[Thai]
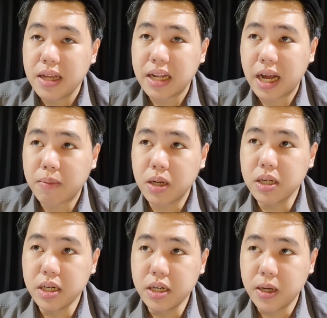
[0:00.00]
นะครับก็
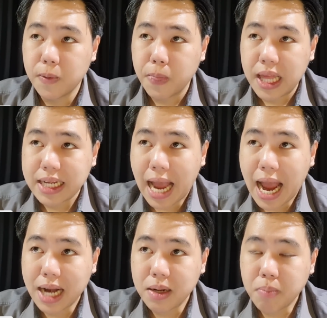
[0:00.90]
คือกา
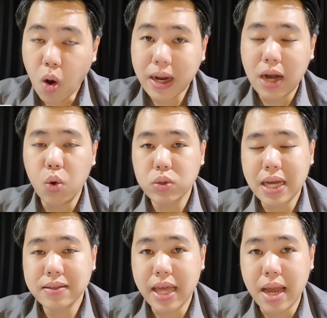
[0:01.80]
รป้องกันลูกตั้
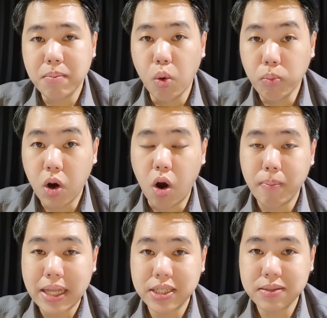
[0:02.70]
งเตะมุมของแม
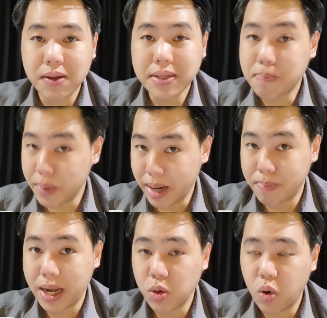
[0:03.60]
นเชสเตอร์ยูไนเต็ดเปลี่ยนไป
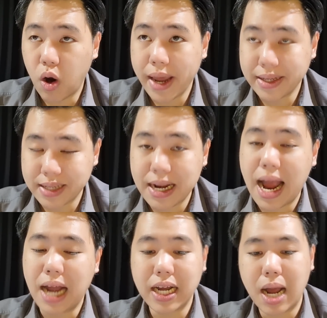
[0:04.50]
ในยุคของเอริกเทนฮา
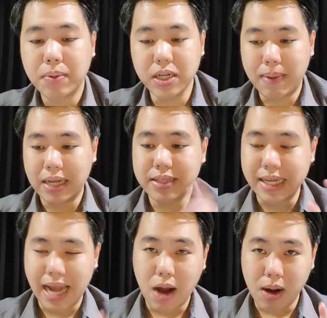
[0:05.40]
กนะครับคือปกติ
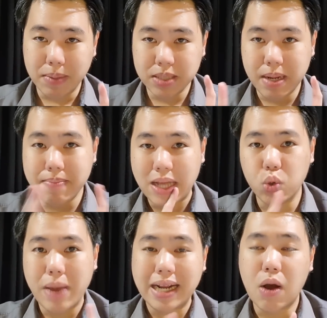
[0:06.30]
แล้วอ่ะมันจะเป็นแมนทู
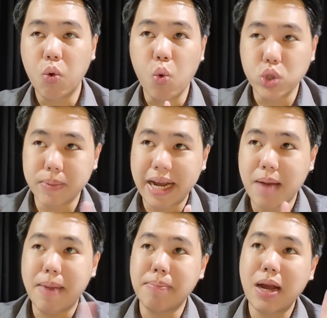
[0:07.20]
แมนเข้าคู่ใช่ไหมครับ
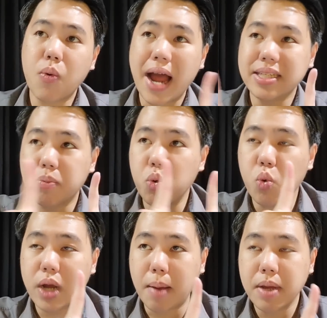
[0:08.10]
แบบแม็กไกวร์จับคู่
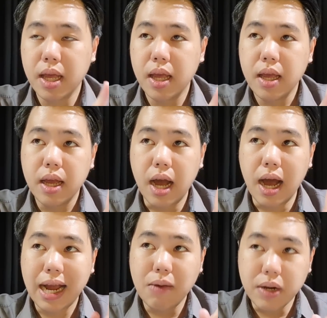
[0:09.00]
กับ
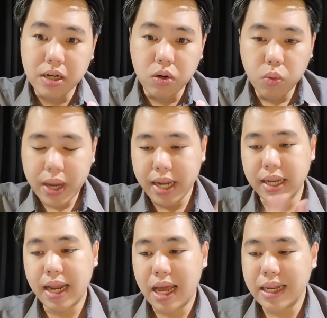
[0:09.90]
คาร์เวิร์ดลูวิน
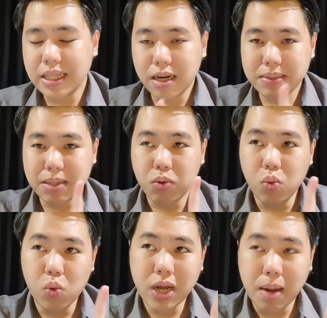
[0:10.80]
ลินเดเลอร์ไปจับ
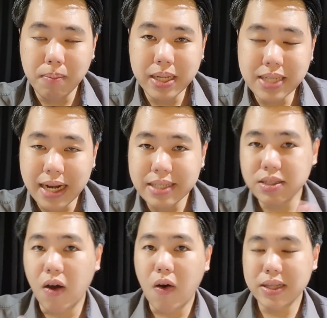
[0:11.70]
คู่กับริชาร์ลิซ
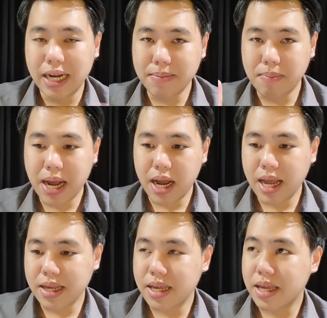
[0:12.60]
อนอะไรแบบนี้ไอ้
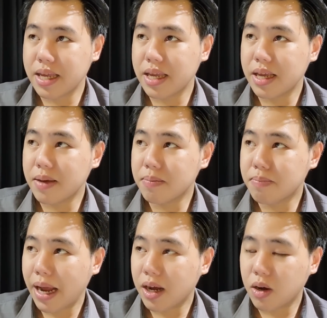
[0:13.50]
แบ็ค